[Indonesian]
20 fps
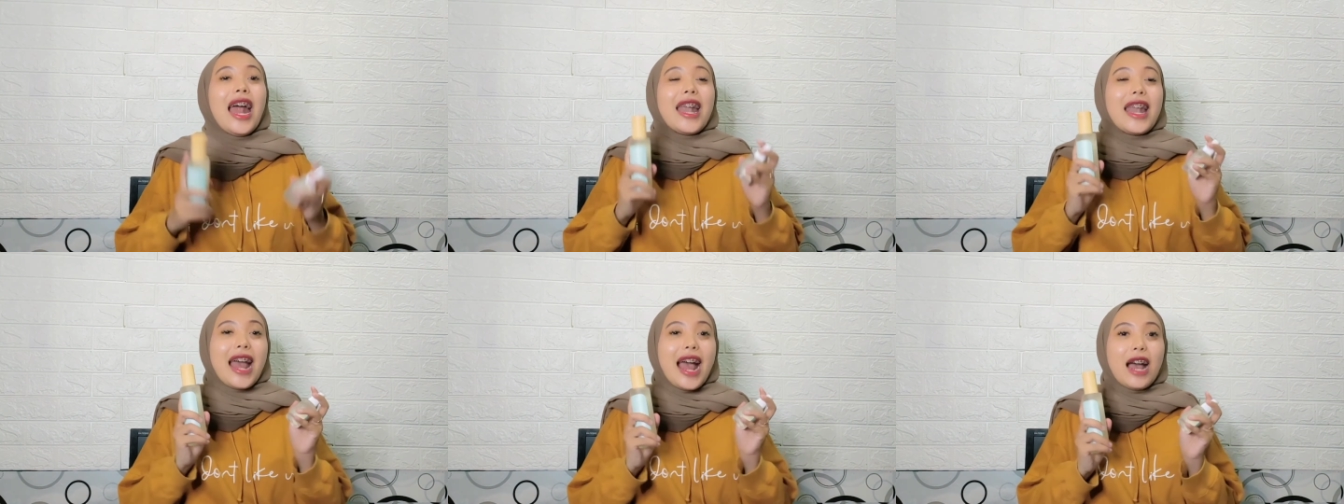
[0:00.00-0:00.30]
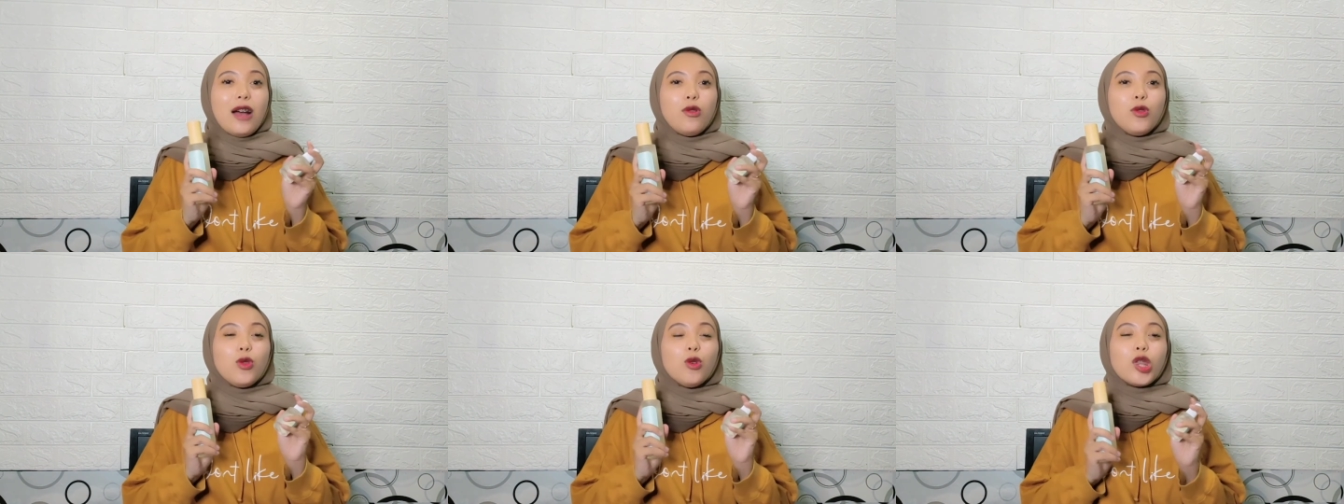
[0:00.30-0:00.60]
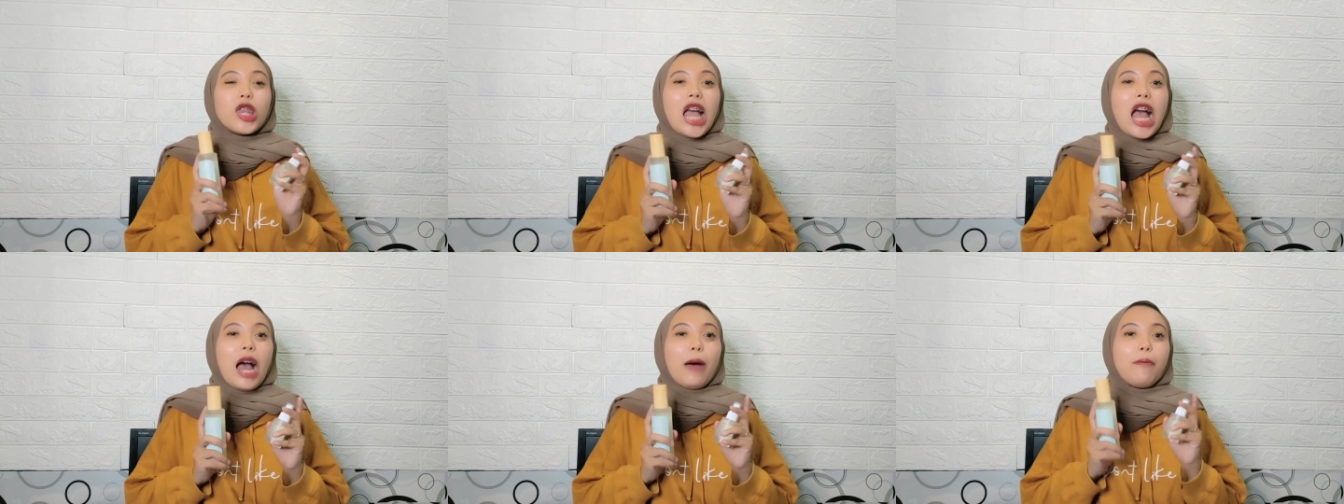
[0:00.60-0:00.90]
nah
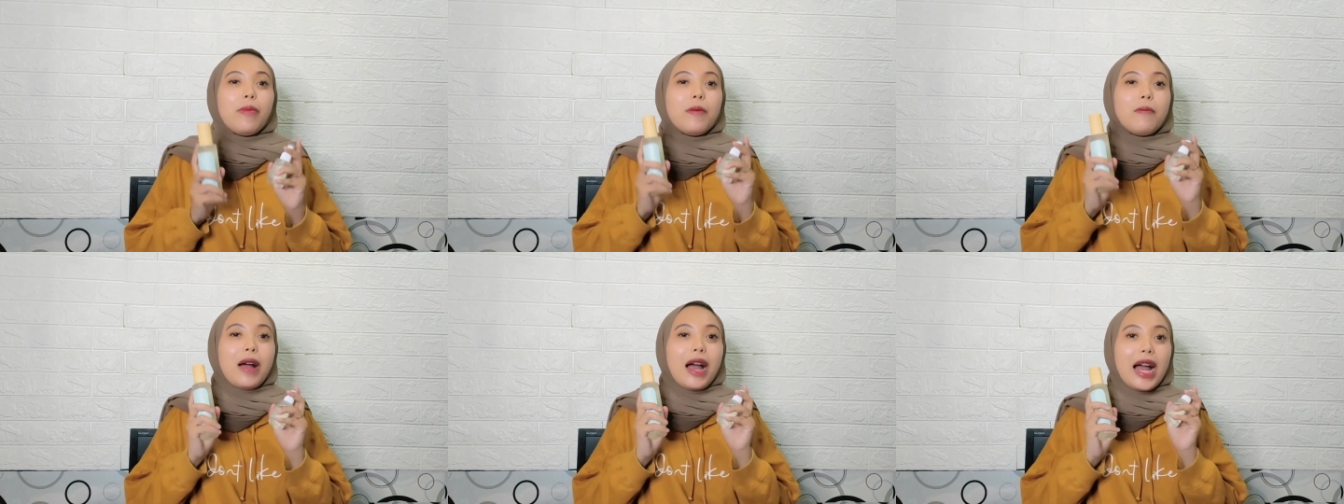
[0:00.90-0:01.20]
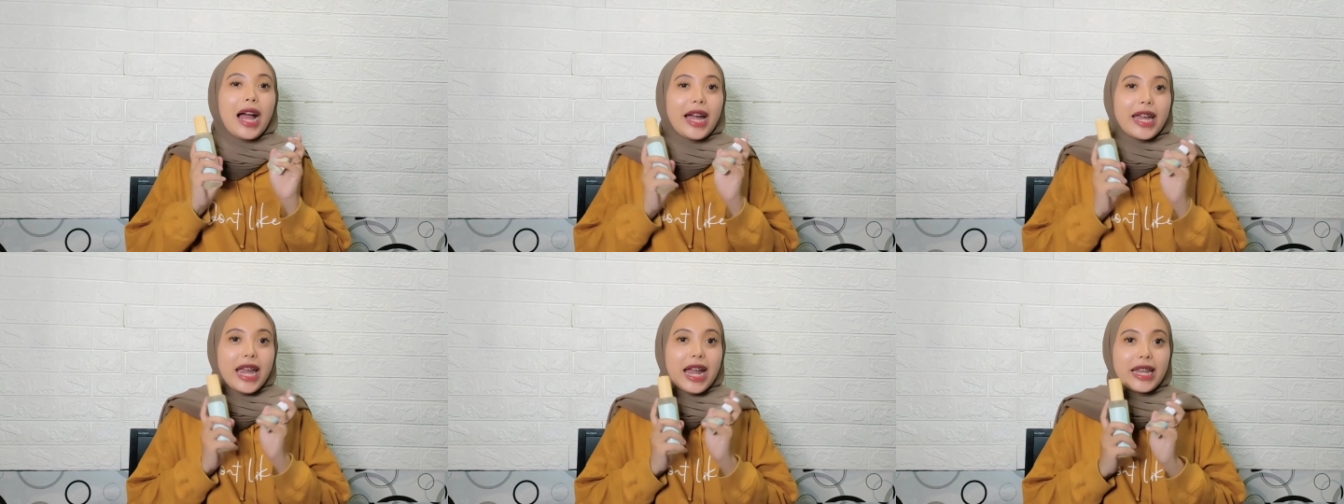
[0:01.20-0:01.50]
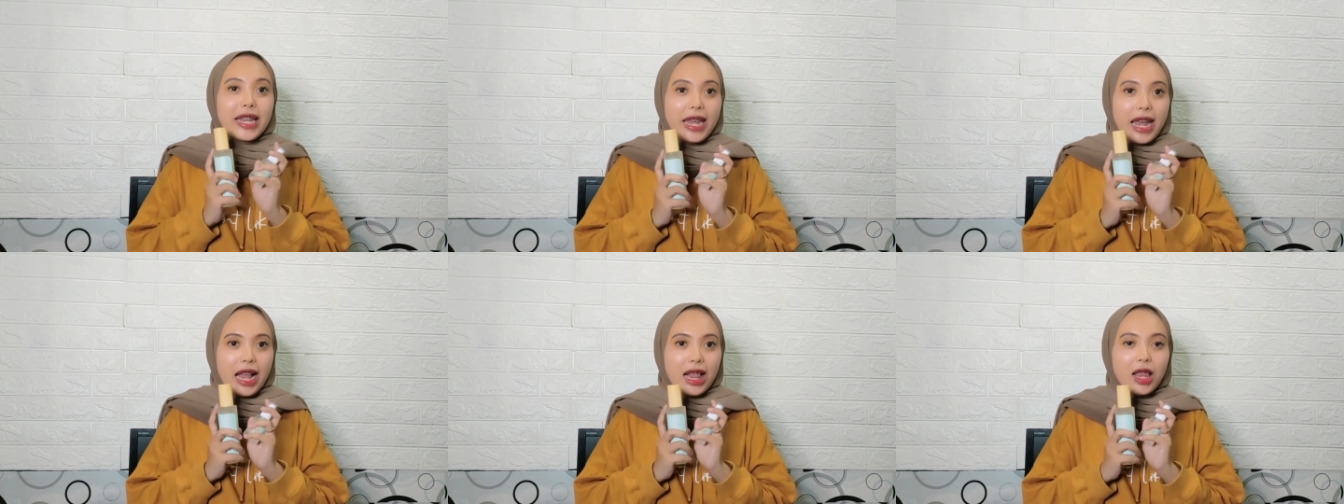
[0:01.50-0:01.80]
untuk tahap
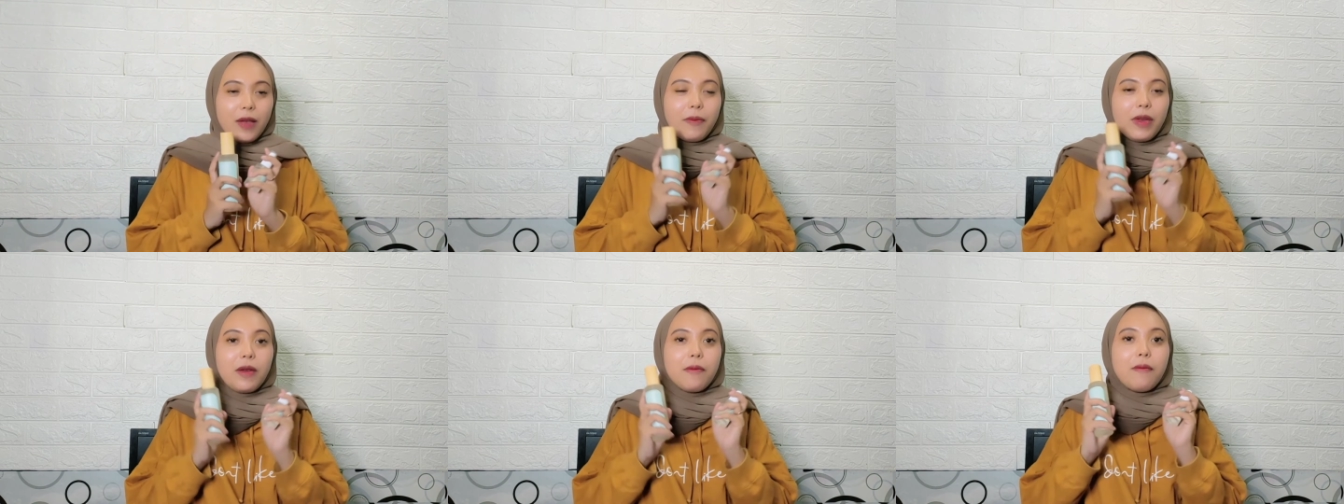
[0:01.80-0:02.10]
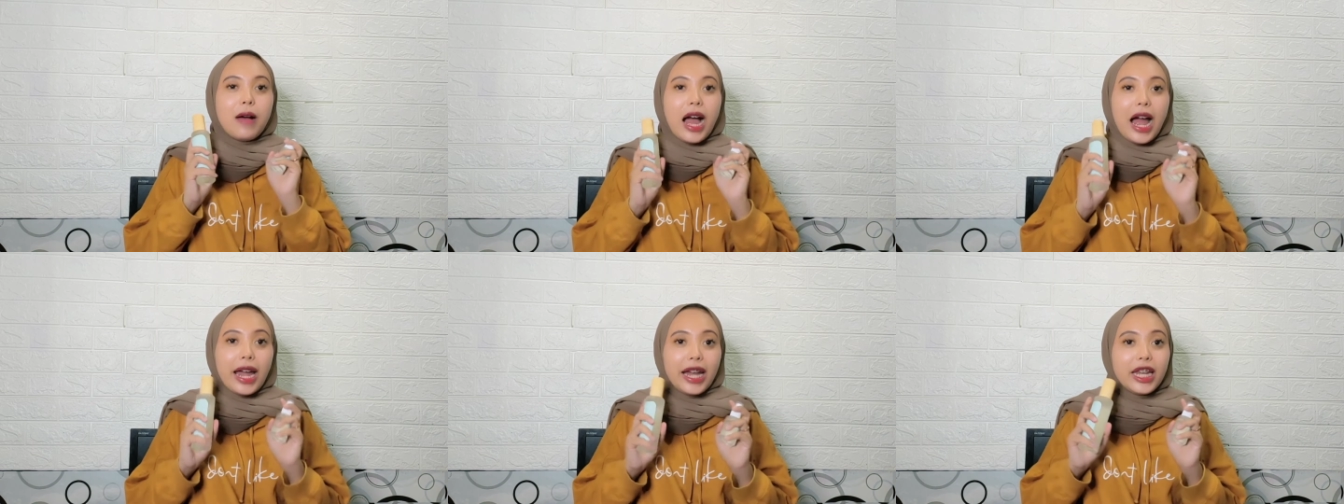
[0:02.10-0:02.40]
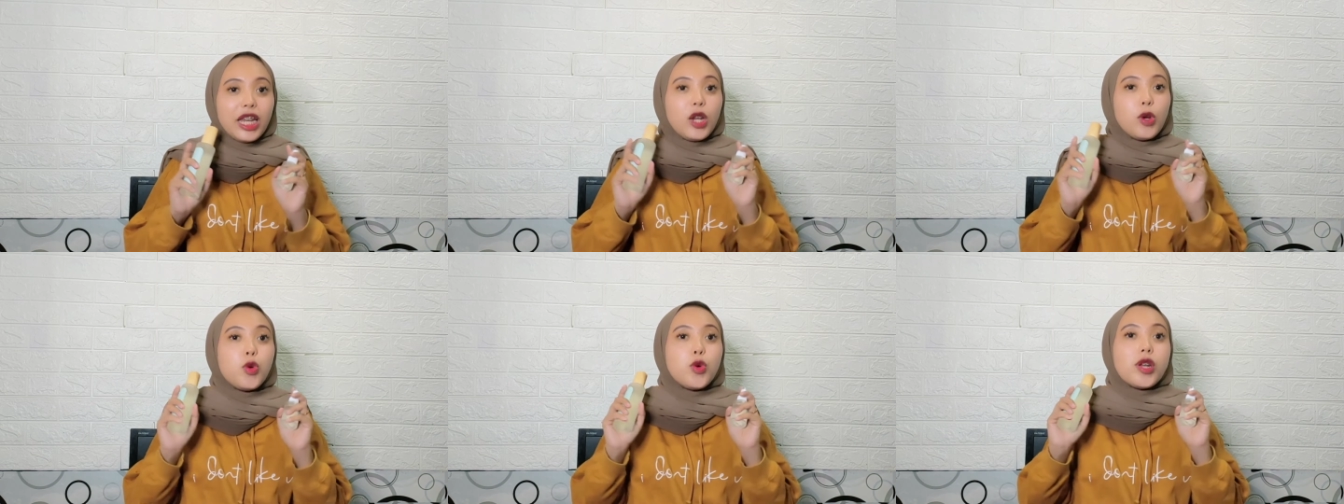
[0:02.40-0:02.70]
pemakaiannya lebih
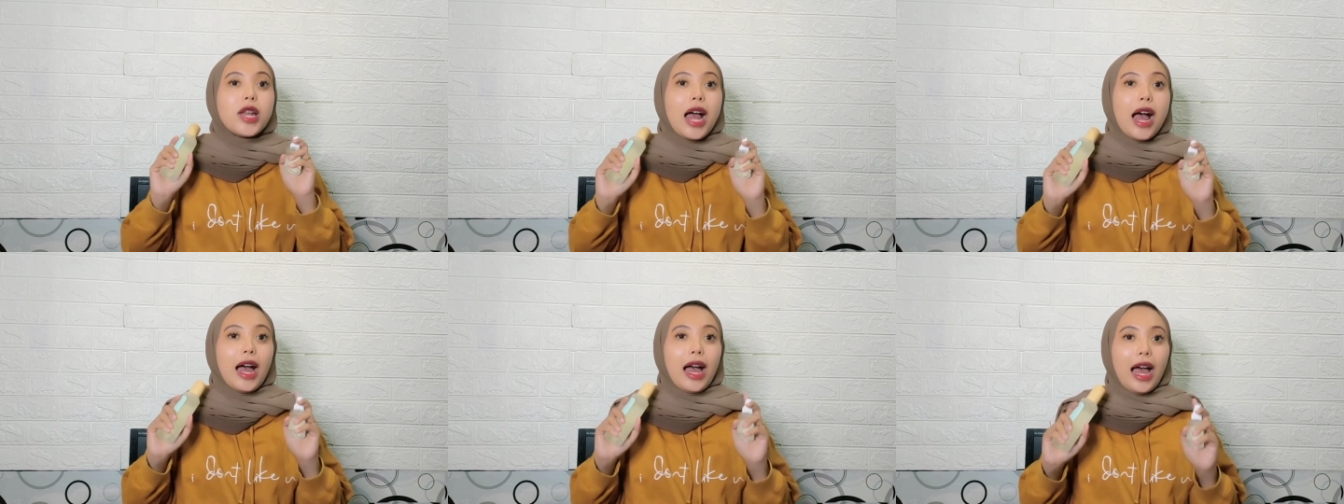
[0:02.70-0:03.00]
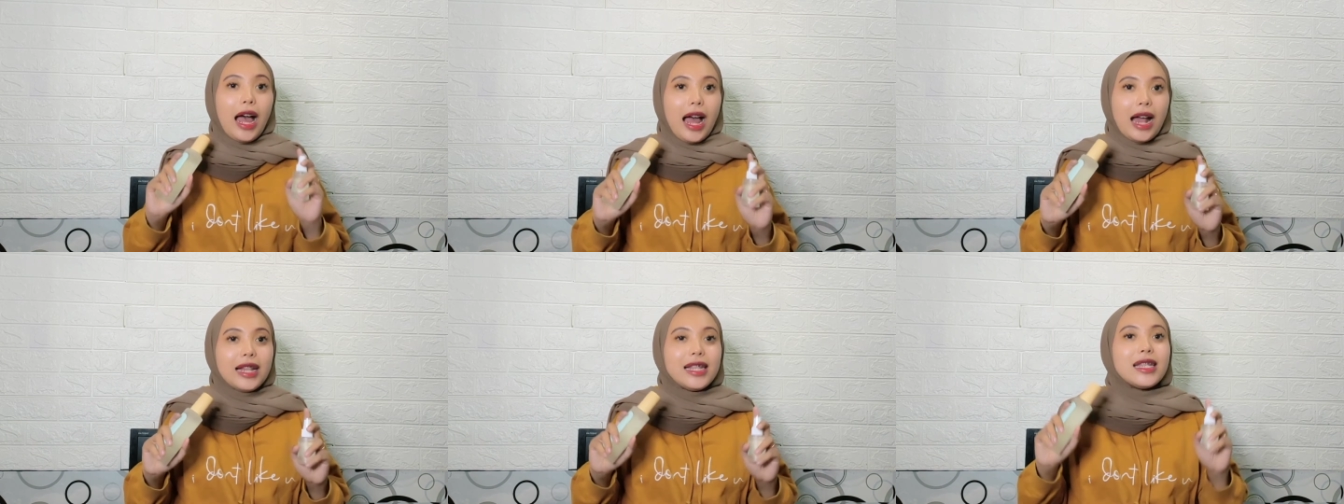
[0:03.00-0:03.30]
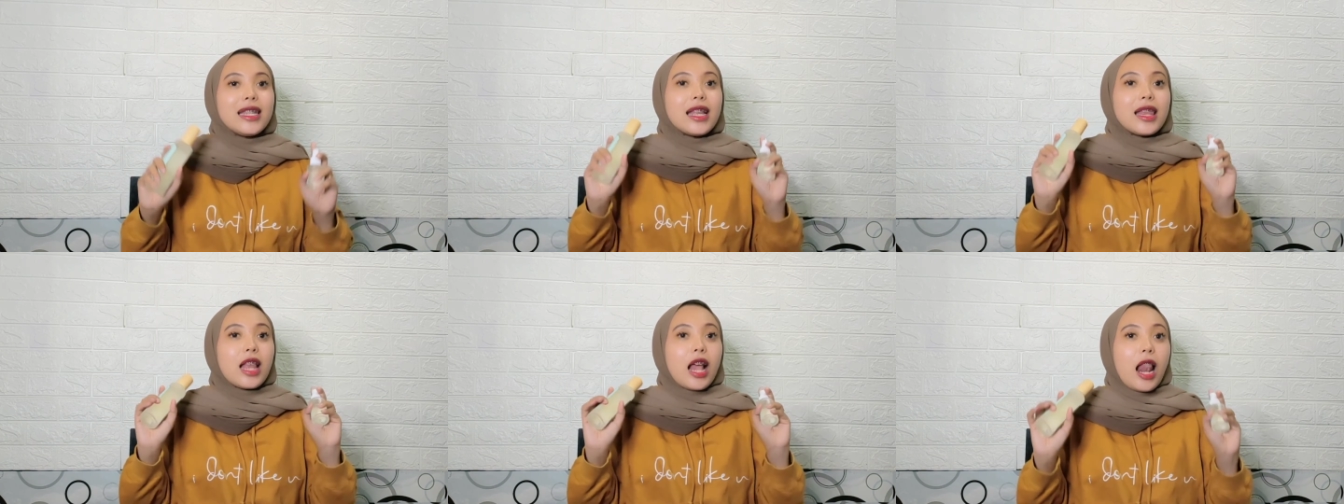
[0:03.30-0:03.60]
baik digunakan
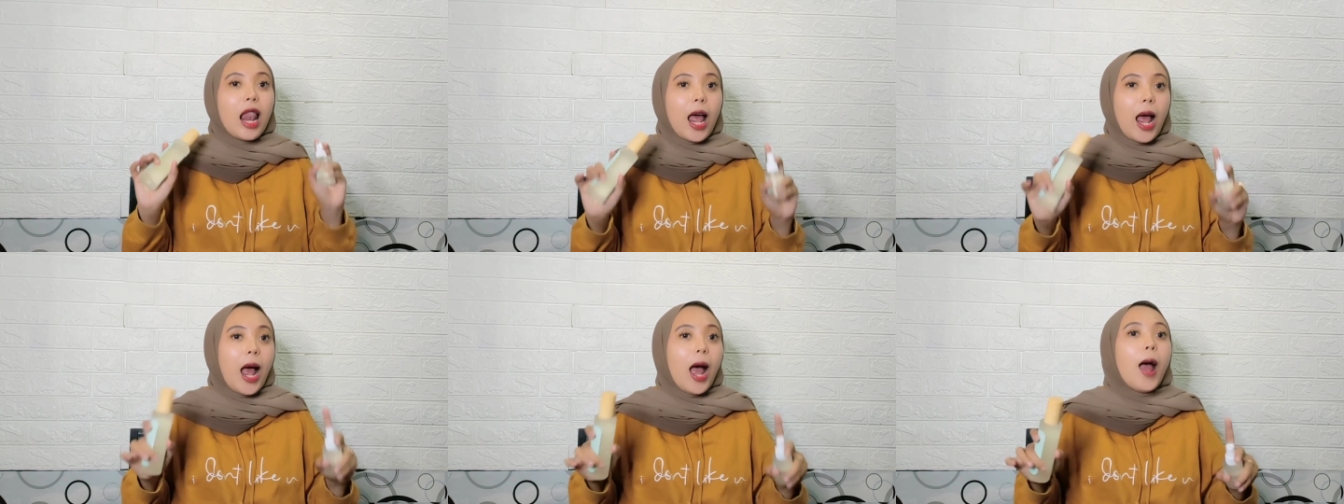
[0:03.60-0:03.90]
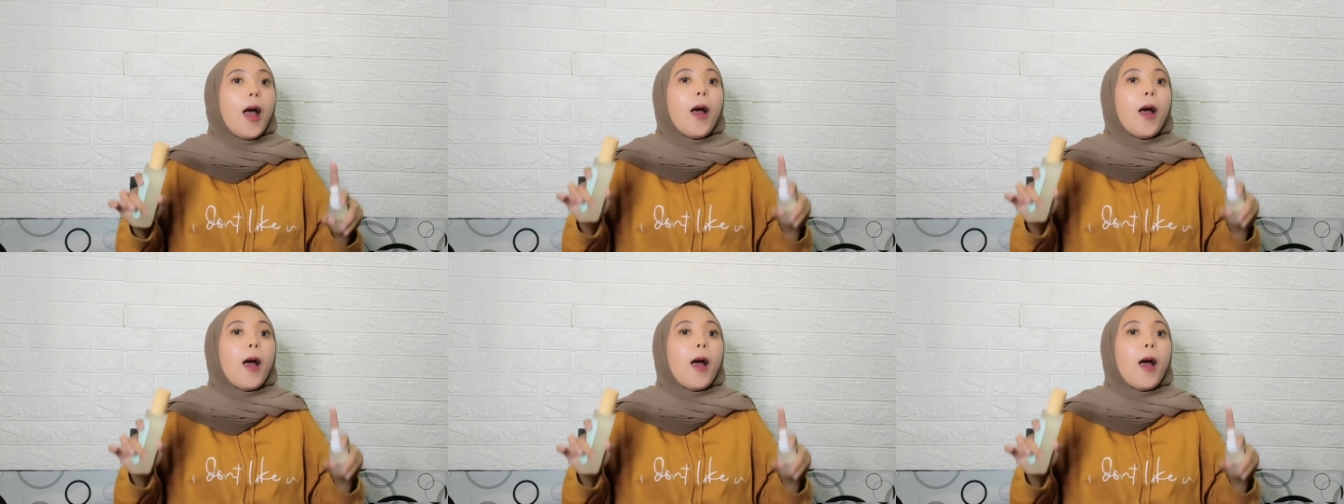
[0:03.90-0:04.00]
setelah